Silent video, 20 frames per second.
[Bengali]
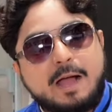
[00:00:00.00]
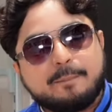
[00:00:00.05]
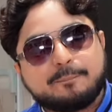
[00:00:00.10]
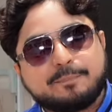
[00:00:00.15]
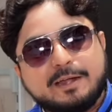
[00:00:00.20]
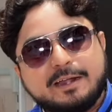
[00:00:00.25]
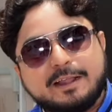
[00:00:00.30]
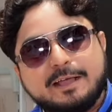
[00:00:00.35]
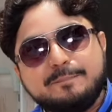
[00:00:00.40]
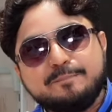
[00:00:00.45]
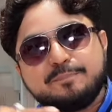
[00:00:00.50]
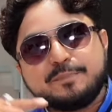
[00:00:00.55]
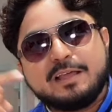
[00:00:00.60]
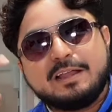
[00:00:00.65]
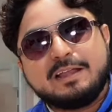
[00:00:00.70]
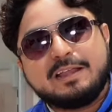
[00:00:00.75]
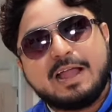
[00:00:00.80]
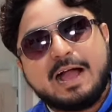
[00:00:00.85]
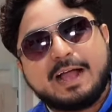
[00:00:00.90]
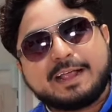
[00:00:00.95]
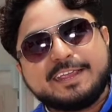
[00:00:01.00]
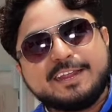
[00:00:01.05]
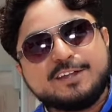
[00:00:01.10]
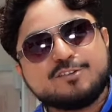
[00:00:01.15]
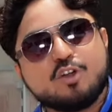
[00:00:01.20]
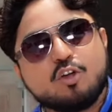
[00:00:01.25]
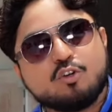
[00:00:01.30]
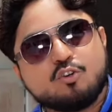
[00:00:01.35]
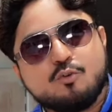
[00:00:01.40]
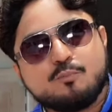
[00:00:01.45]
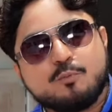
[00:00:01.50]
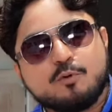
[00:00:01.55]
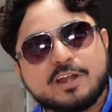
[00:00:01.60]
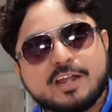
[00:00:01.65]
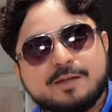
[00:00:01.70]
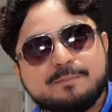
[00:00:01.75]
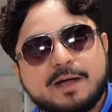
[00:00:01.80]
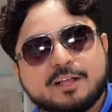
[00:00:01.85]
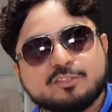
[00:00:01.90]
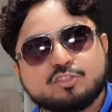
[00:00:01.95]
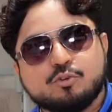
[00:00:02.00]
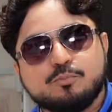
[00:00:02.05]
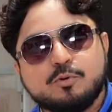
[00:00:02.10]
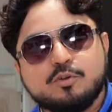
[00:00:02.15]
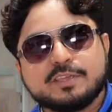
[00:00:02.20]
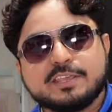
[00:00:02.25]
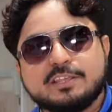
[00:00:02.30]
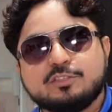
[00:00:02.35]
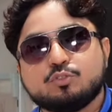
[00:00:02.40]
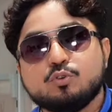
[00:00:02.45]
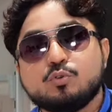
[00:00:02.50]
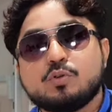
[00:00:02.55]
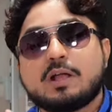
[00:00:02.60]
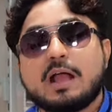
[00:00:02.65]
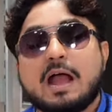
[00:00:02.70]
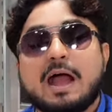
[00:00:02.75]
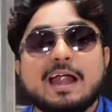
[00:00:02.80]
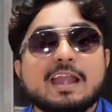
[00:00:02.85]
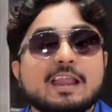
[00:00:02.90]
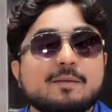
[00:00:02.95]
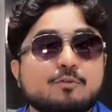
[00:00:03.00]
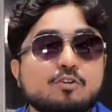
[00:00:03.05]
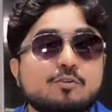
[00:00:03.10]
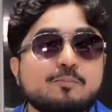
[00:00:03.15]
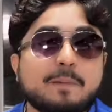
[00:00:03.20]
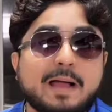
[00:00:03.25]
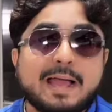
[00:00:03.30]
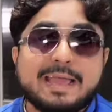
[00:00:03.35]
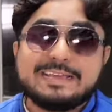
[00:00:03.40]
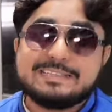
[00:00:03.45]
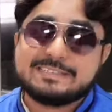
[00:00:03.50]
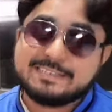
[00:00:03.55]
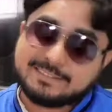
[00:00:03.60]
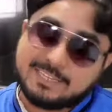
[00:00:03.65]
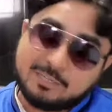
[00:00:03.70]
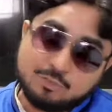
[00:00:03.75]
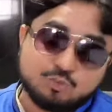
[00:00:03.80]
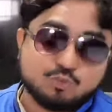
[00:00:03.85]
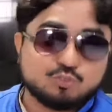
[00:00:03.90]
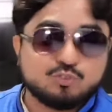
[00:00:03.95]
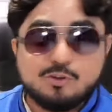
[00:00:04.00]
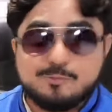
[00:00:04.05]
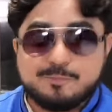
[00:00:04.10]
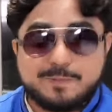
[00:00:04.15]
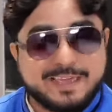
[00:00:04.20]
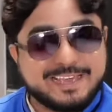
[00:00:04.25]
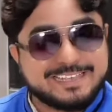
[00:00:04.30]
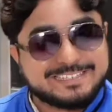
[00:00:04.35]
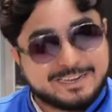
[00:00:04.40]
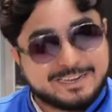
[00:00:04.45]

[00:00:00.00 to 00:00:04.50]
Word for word: আপনারা লাকি ড্র কুপনের মাধ্যমেও কিন্তু কার এবং বাইক জেতার সুযোগ পেয়ে